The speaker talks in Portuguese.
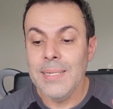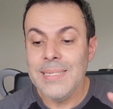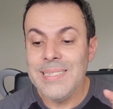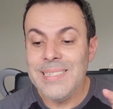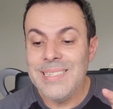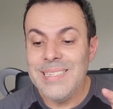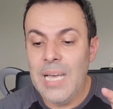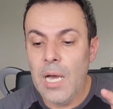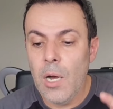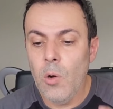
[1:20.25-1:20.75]

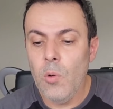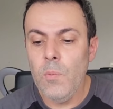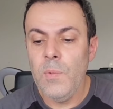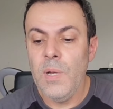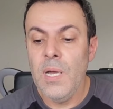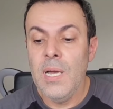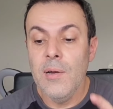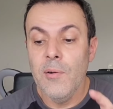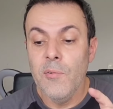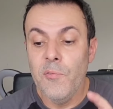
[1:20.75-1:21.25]

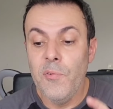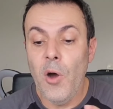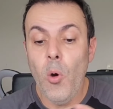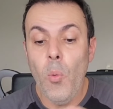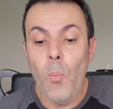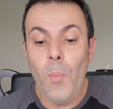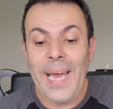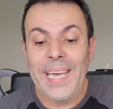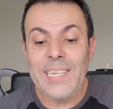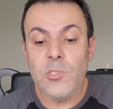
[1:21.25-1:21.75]
não
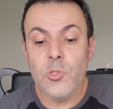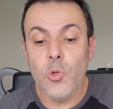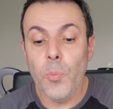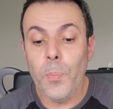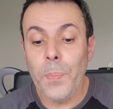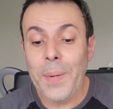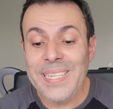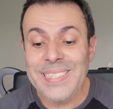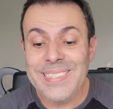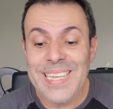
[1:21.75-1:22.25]
vão mais
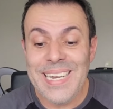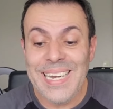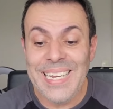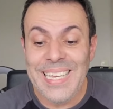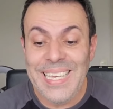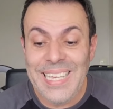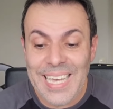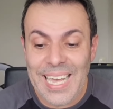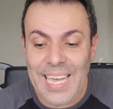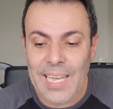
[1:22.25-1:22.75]
surpreender
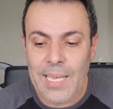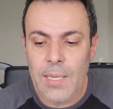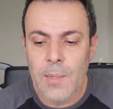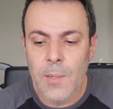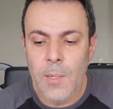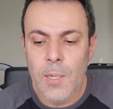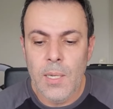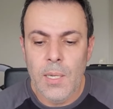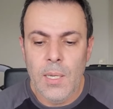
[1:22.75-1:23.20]
ninguém.